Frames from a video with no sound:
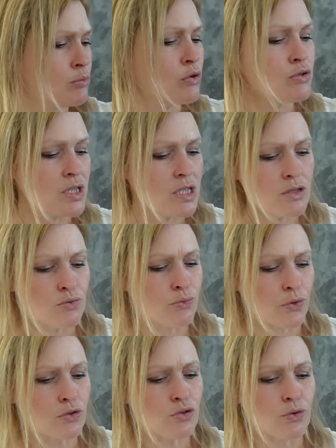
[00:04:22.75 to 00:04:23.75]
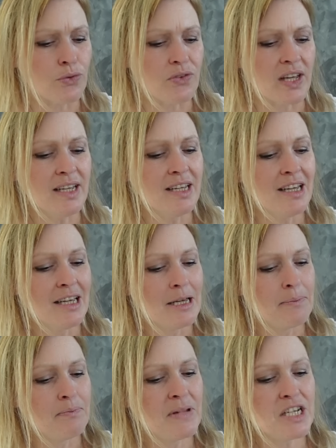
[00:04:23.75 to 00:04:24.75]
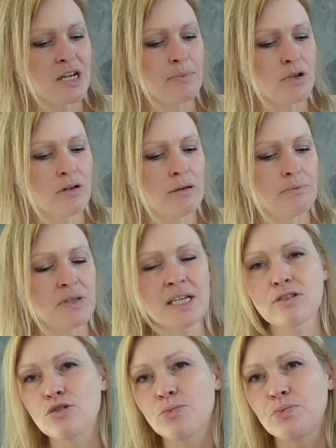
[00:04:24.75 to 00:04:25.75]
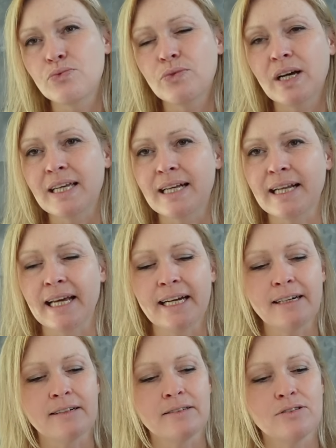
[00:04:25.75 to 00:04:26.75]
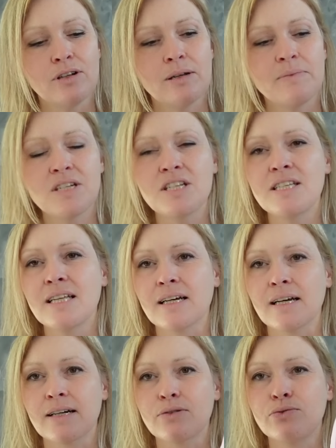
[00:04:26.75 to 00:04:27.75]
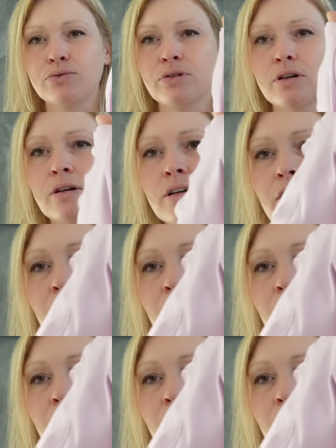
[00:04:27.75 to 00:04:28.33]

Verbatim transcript: Moi aussi, souvent, je le fais. Mais j'aime quand même bien ce point éclair de la machine à coudre